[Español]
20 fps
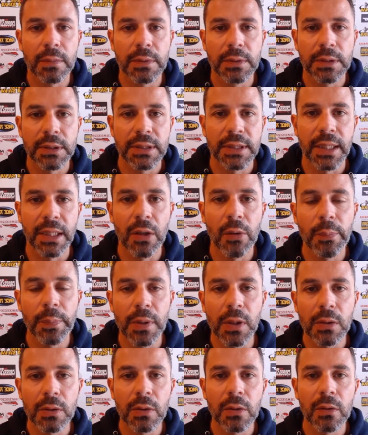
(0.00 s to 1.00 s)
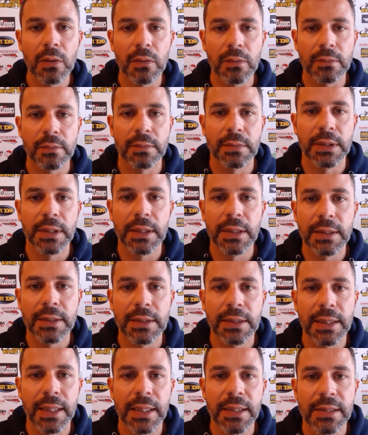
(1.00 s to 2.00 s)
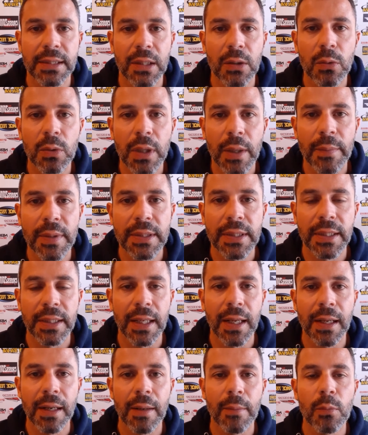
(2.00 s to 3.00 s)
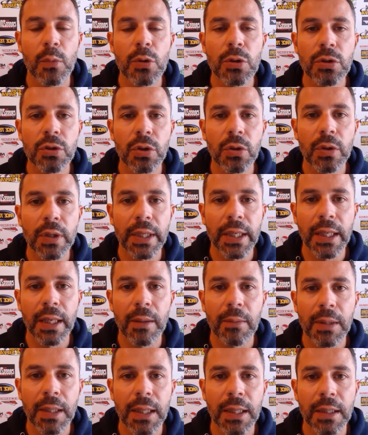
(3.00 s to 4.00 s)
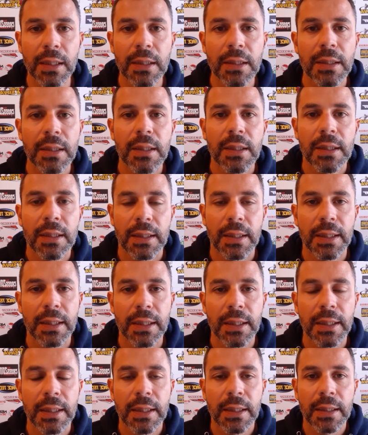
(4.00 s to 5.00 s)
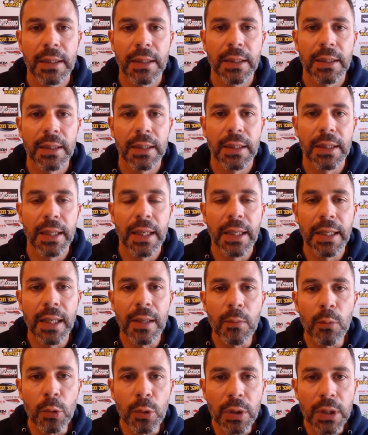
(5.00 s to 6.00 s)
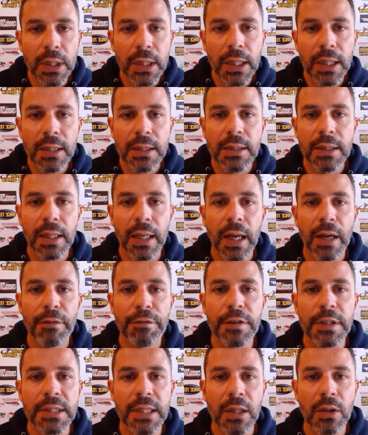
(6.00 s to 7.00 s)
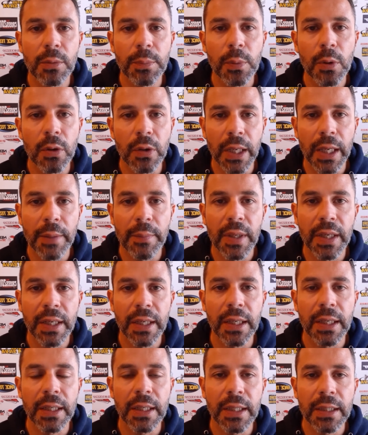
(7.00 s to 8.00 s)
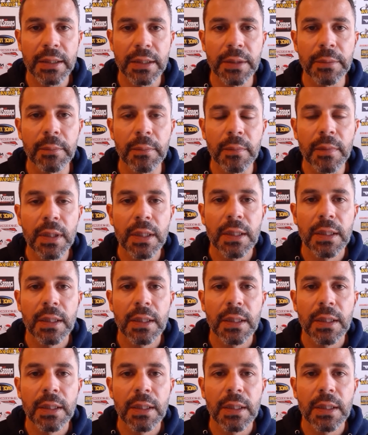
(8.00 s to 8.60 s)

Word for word: será un piloto que seguramente dará mucho que hablar. Eh, en el Mundial ha fichado por MGR Team.